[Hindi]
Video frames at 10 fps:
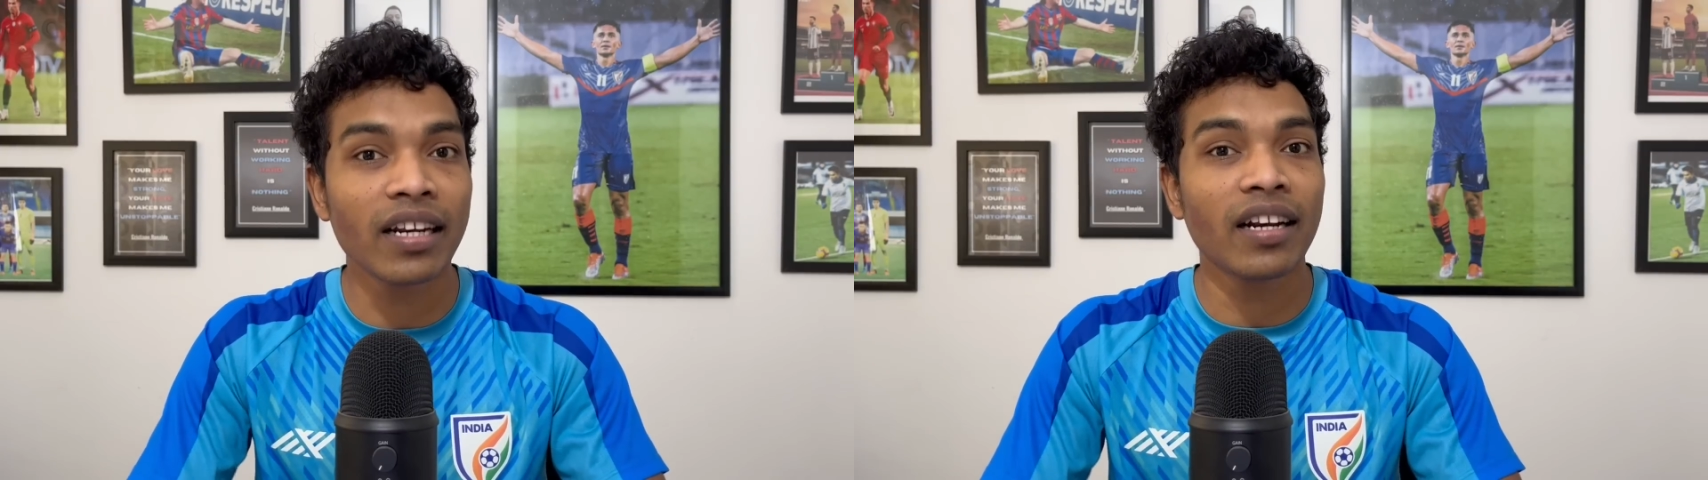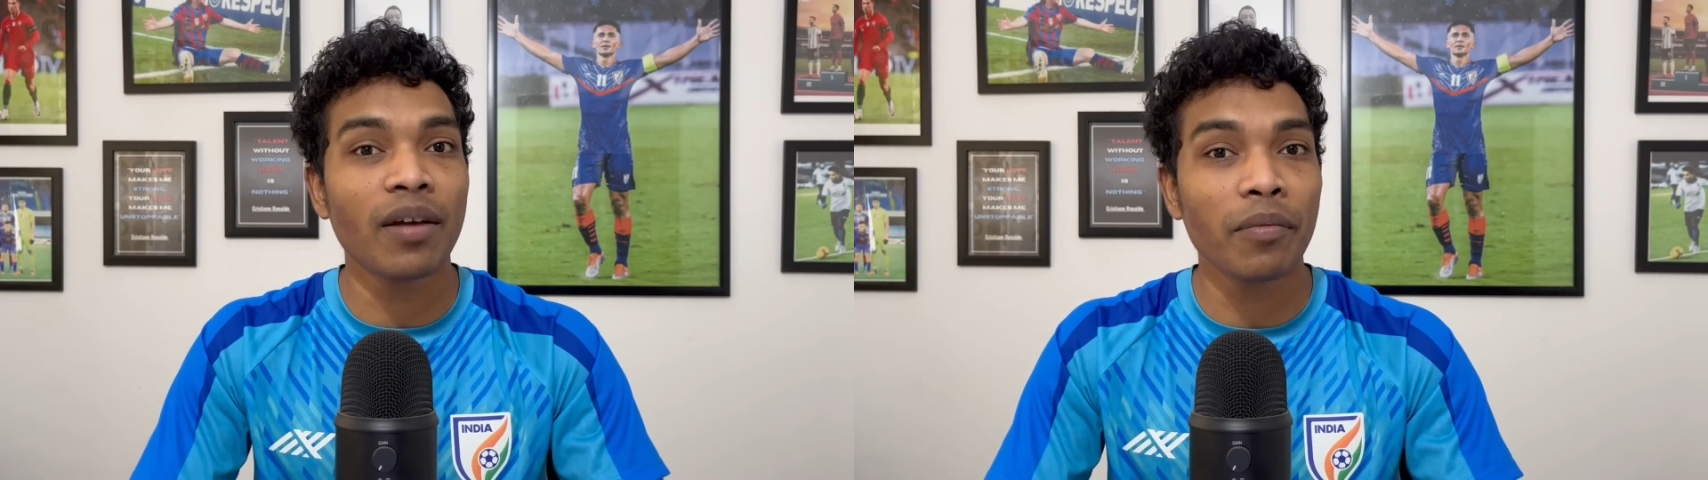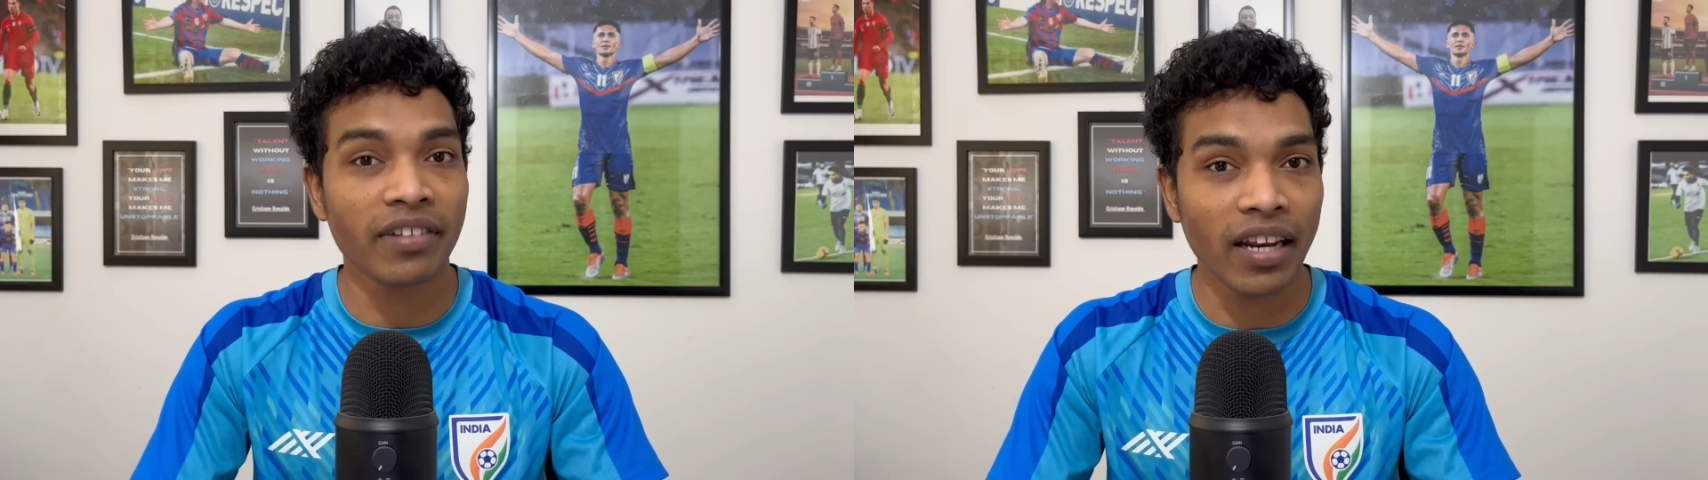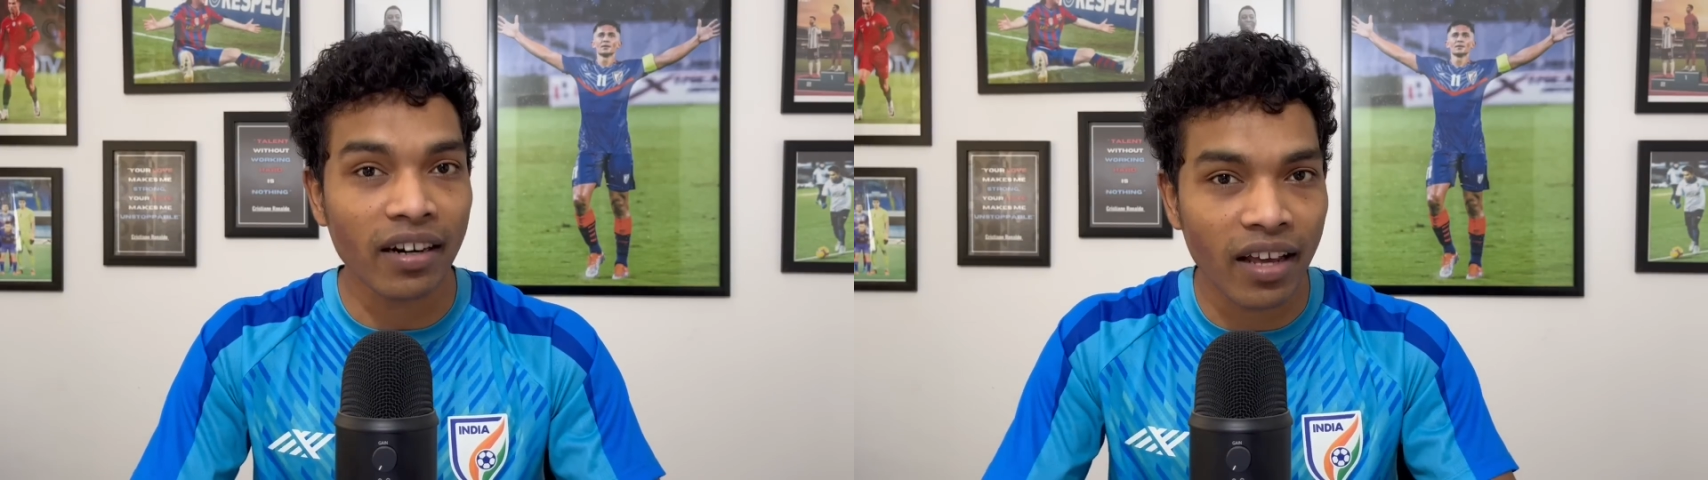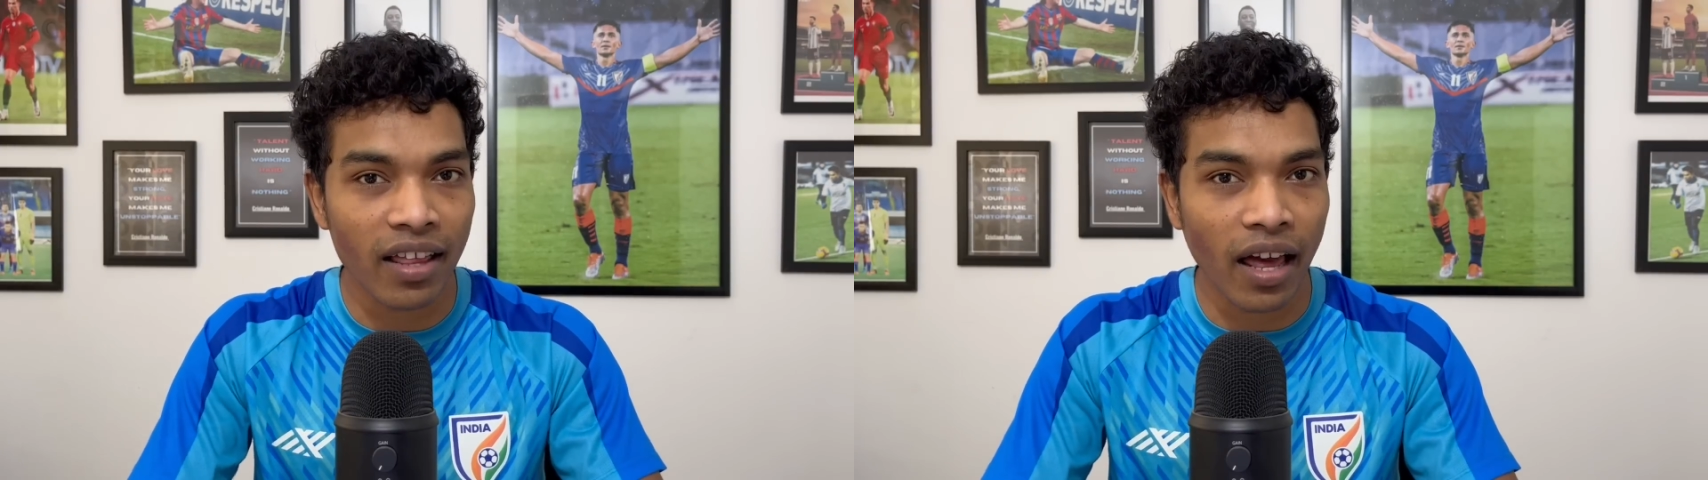की टीम में सिलेक्ट
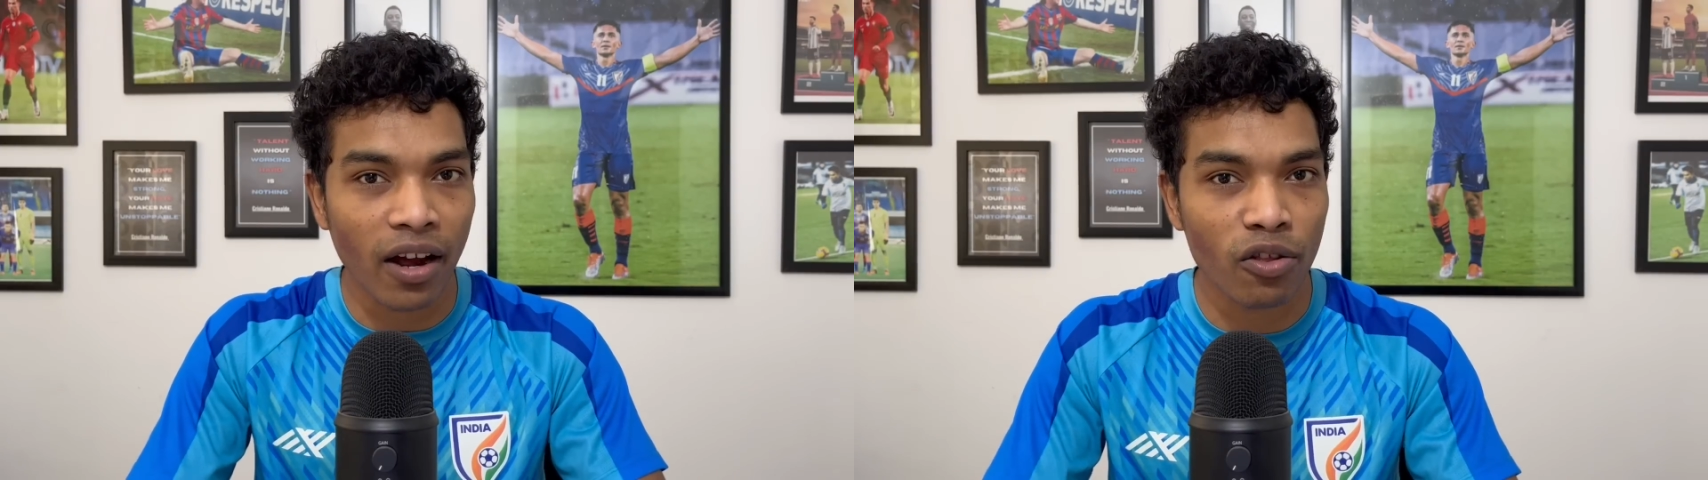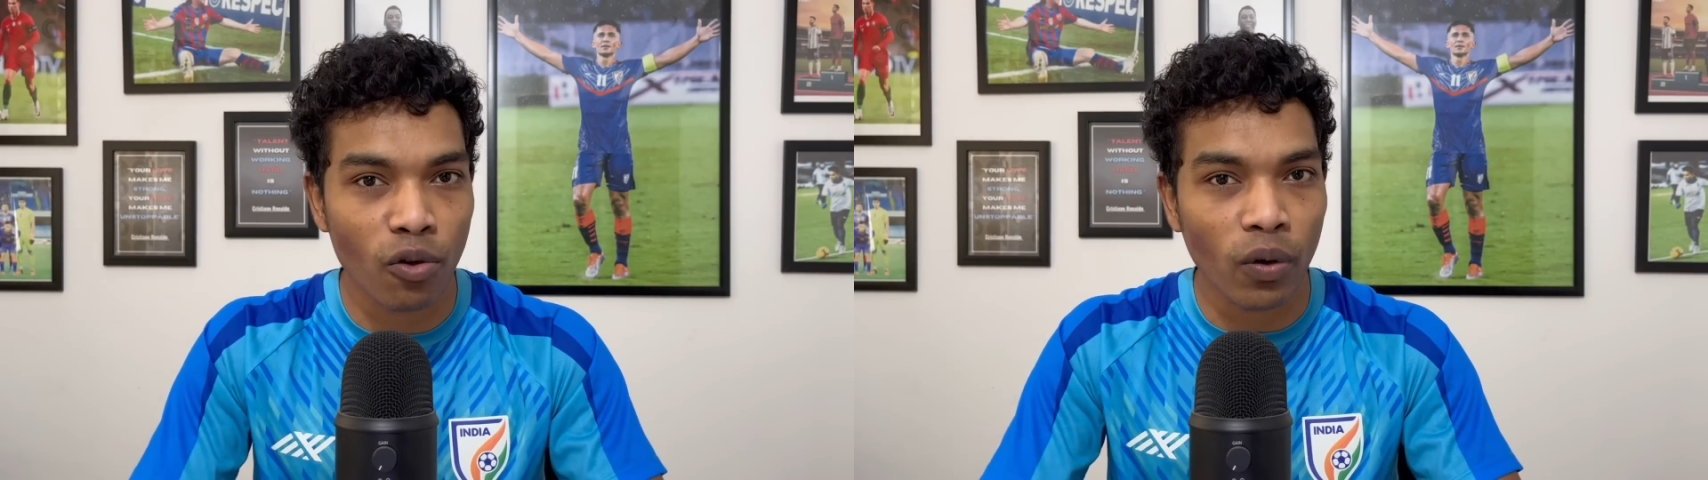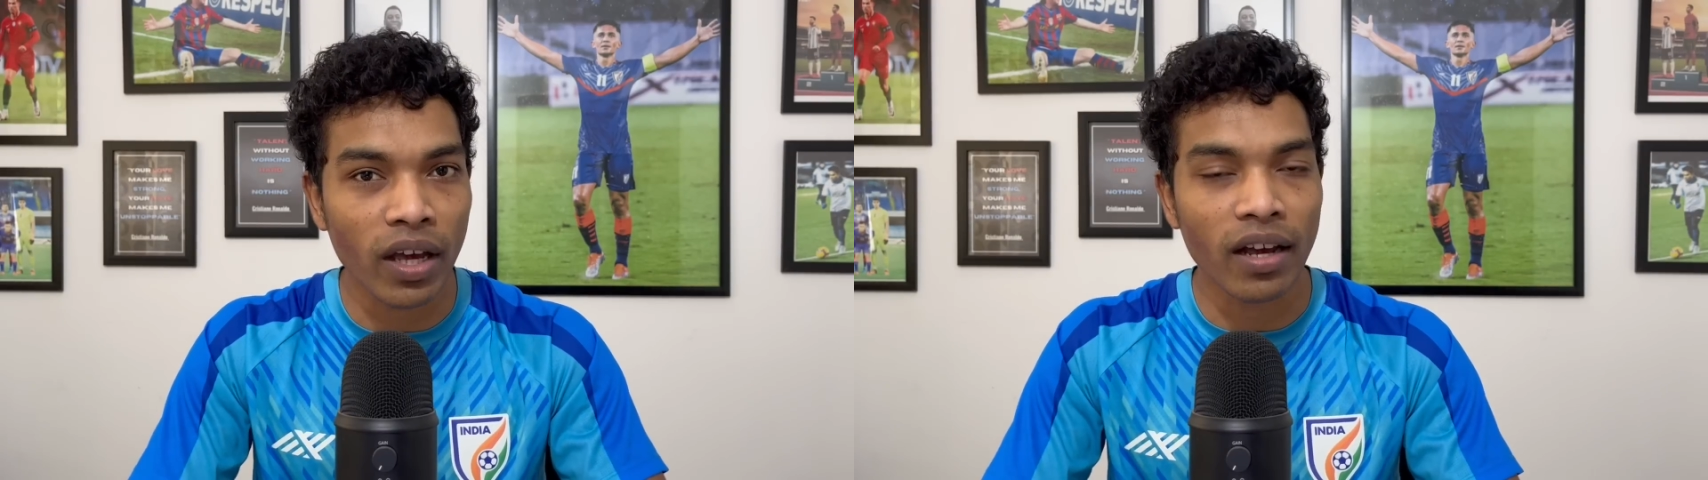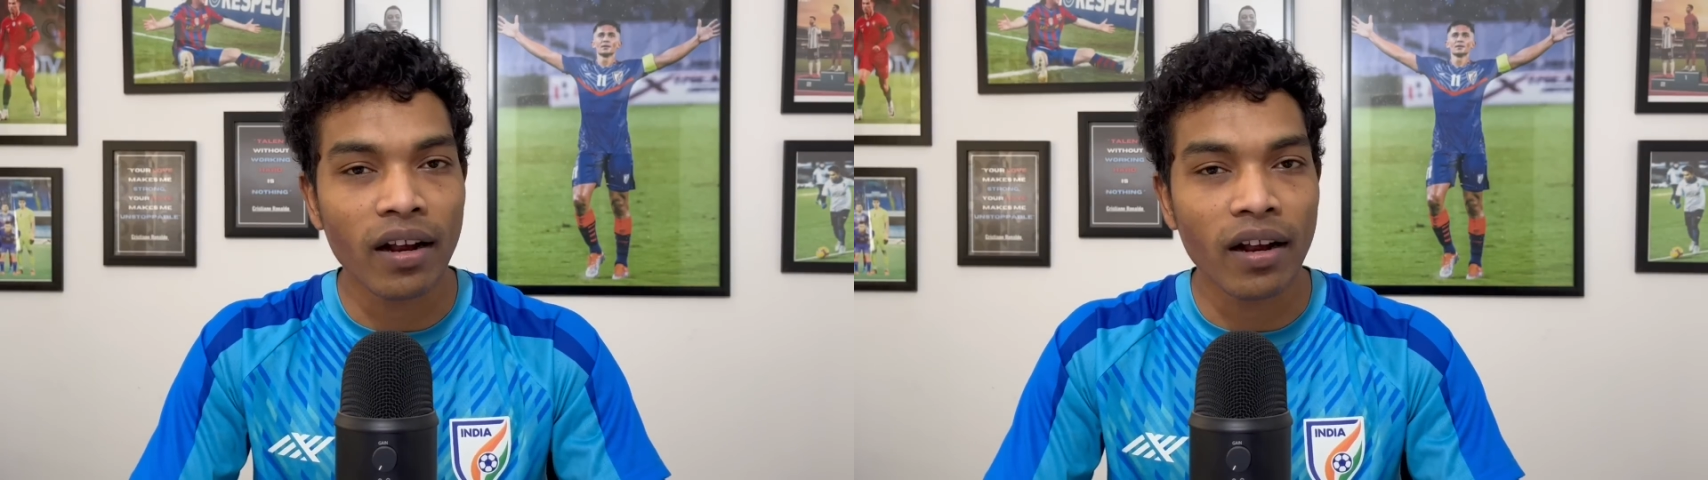किया जाएगा जो की